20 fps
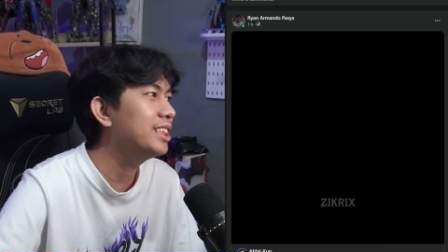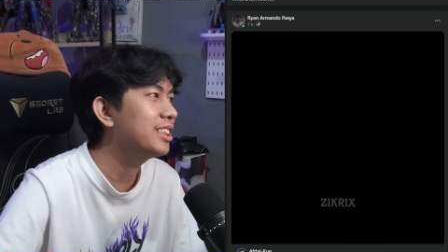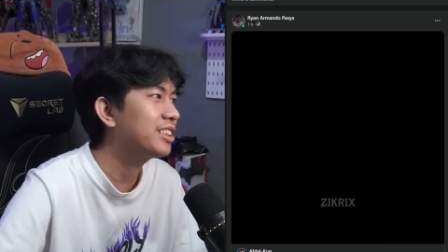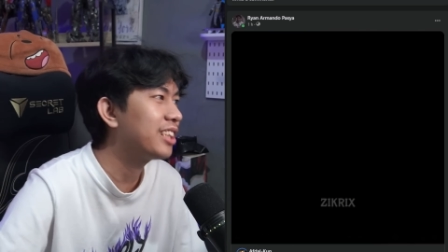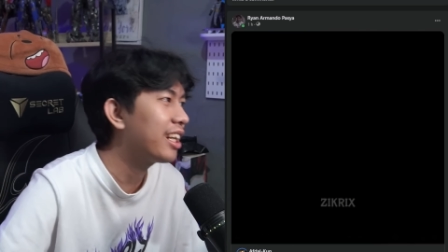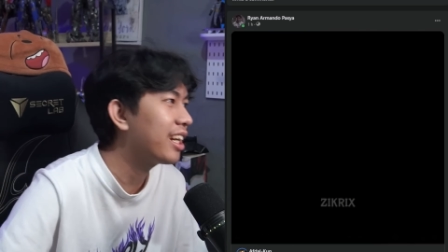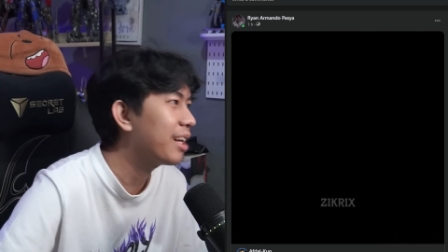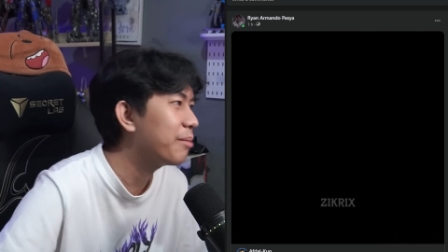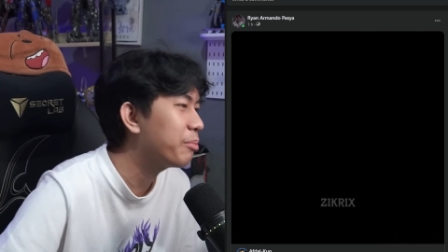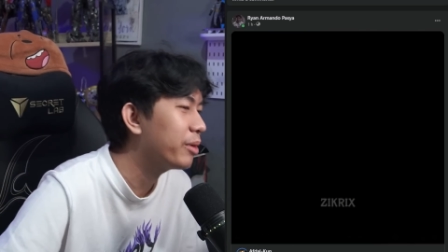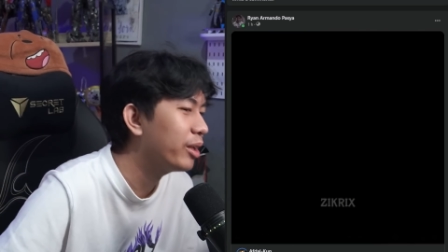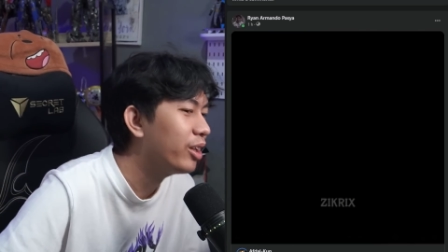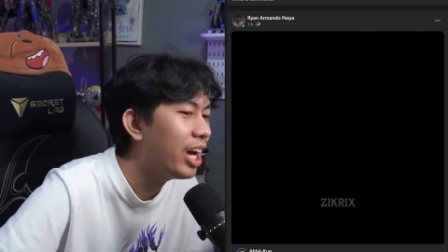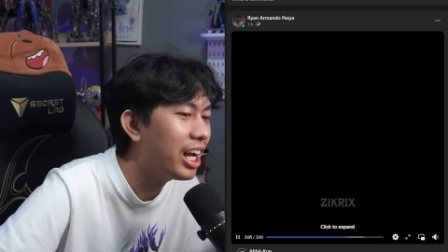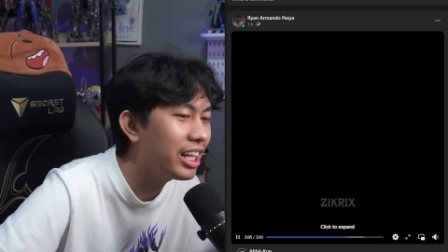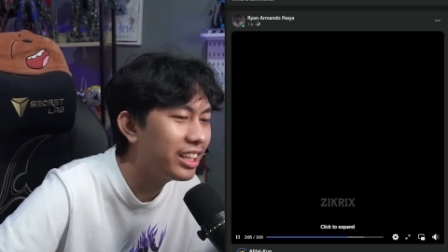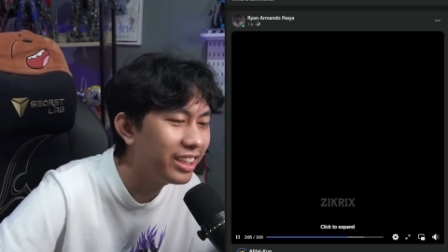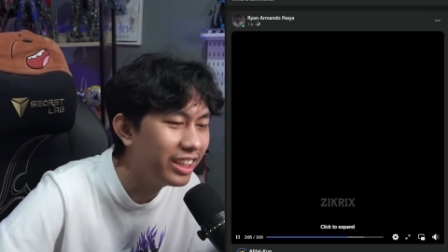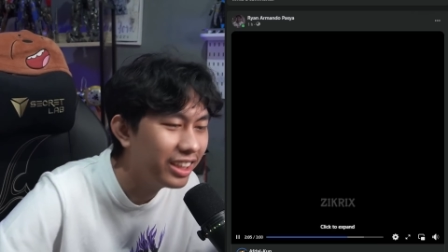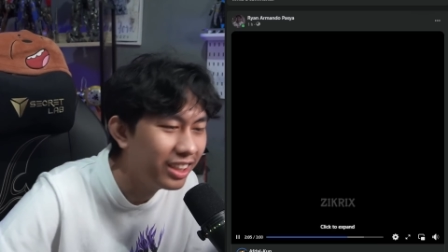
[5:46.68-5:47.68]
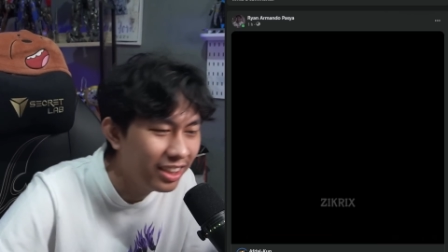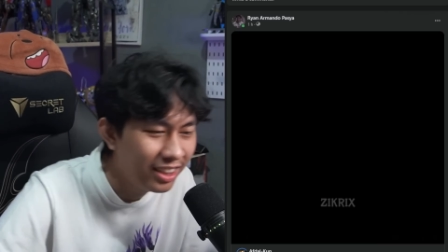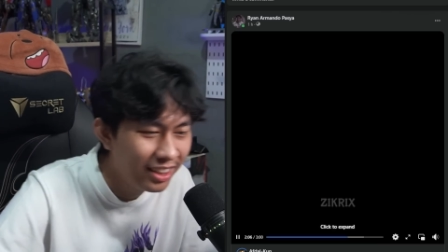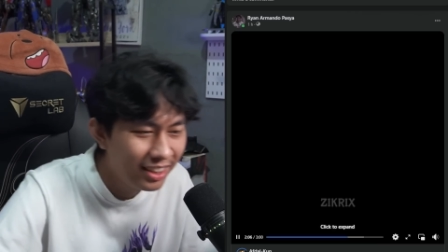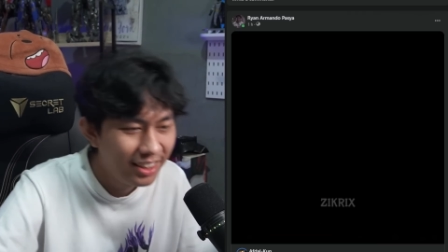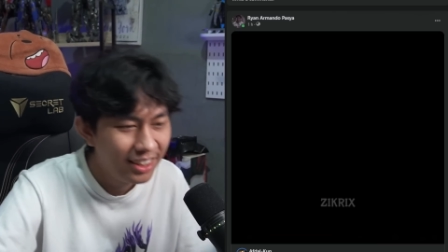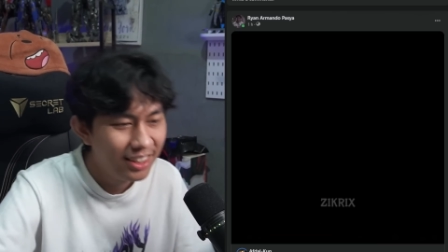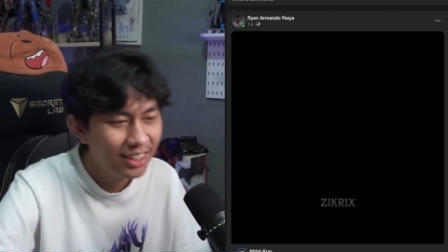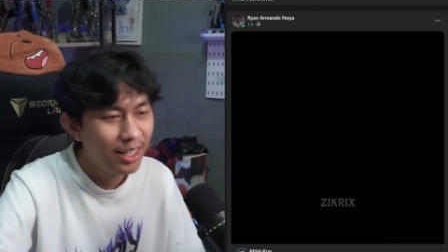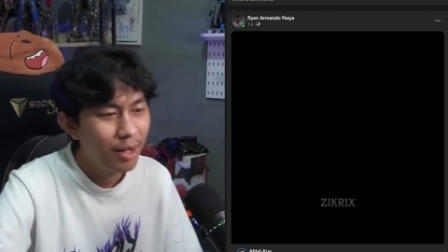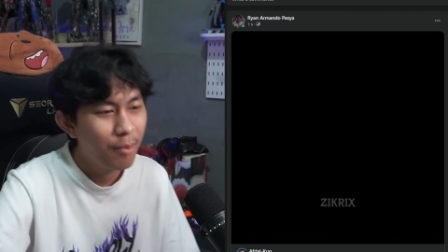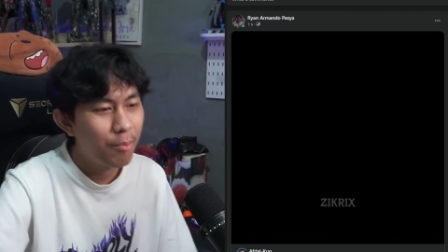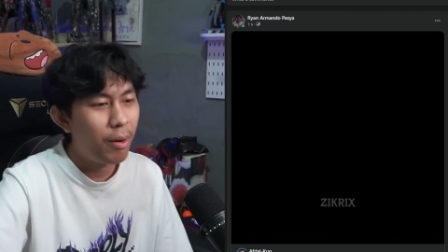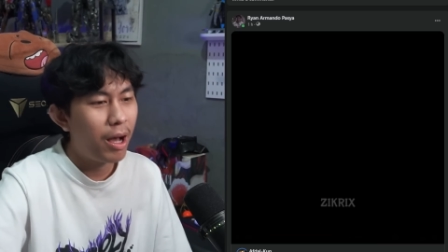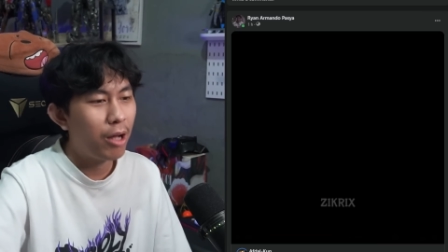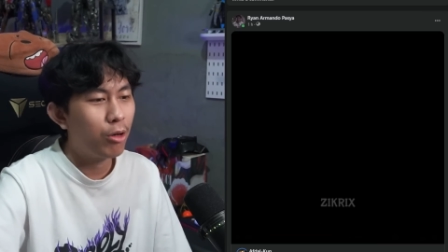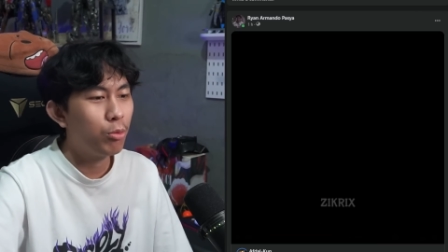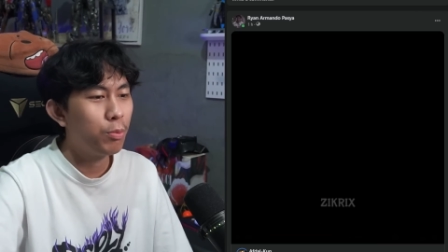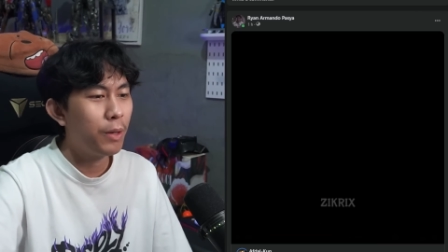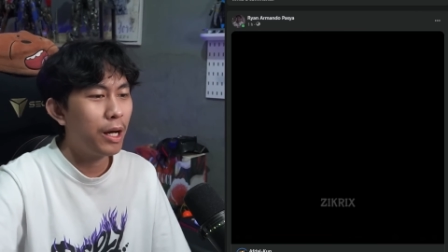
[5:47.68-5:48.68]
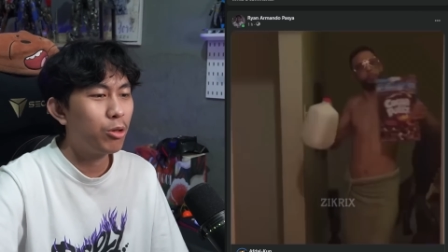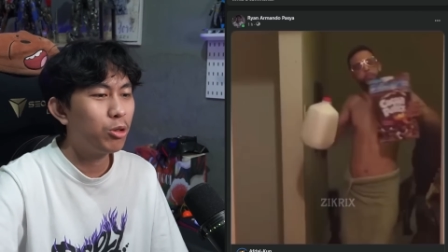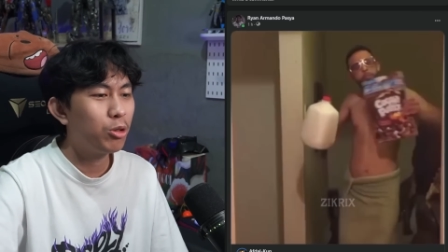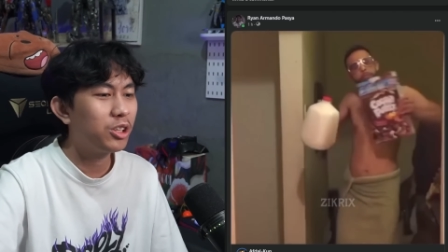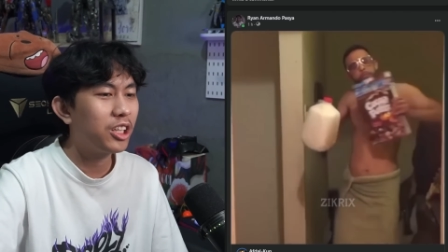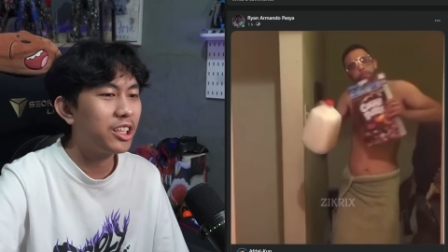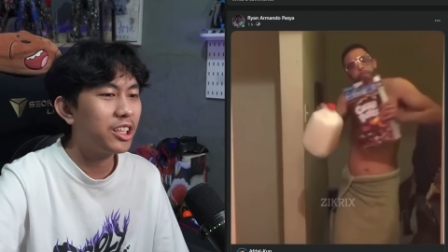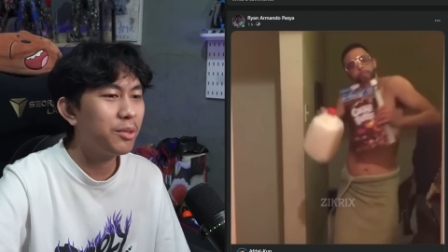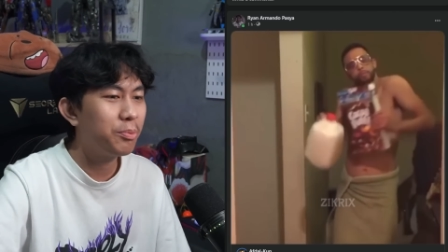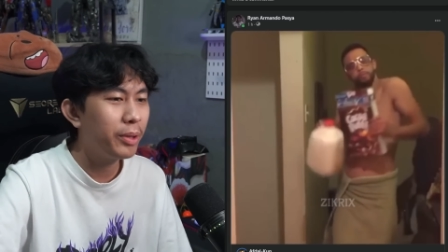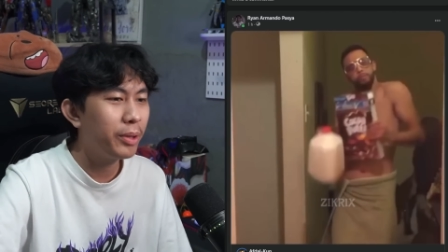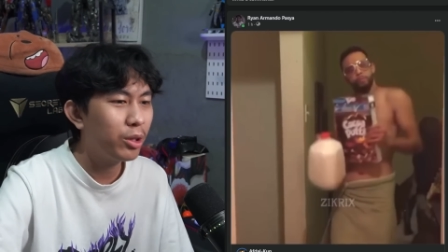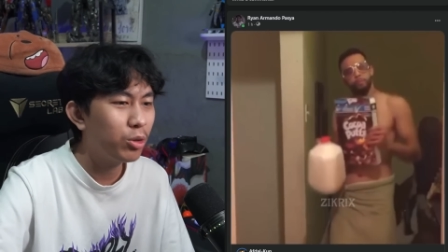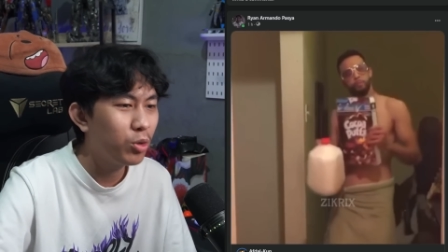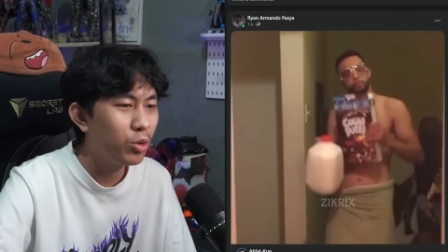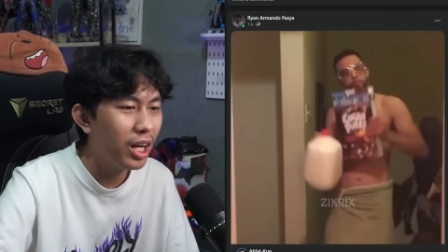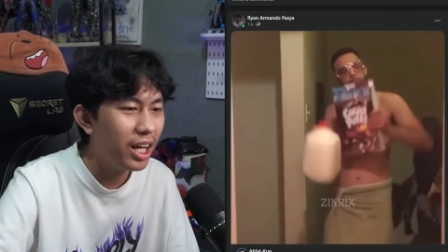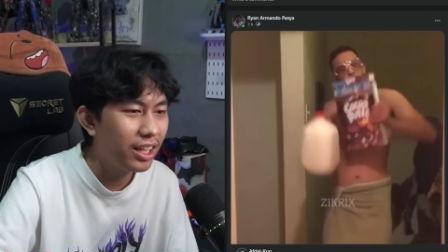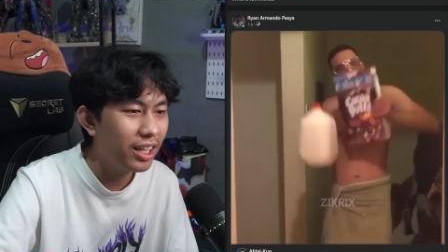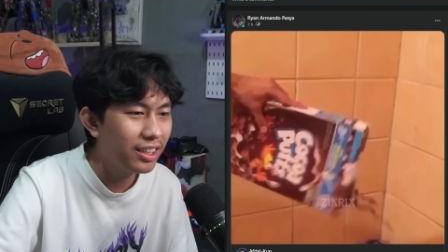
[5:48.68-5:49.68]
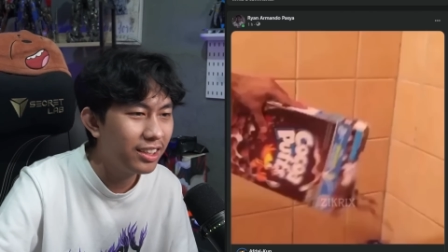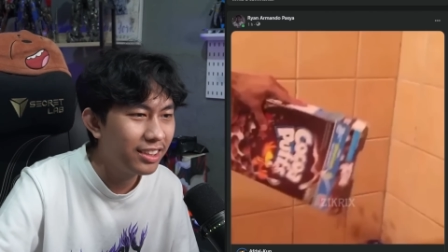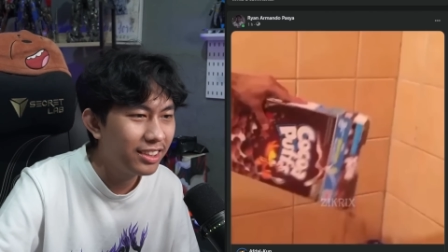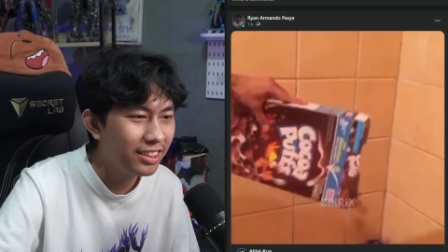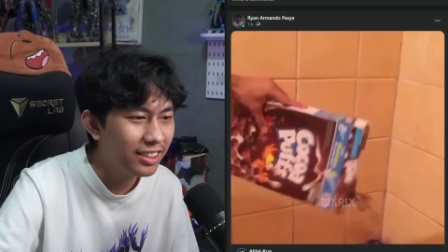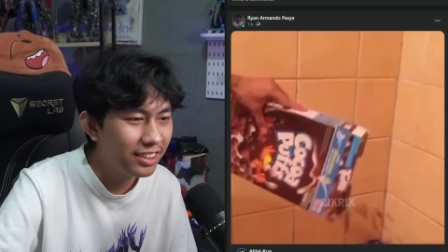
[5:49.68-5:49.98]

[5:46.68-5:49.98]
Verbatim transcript: Senep itu anjing. Paru-paru terjepit tulang ya.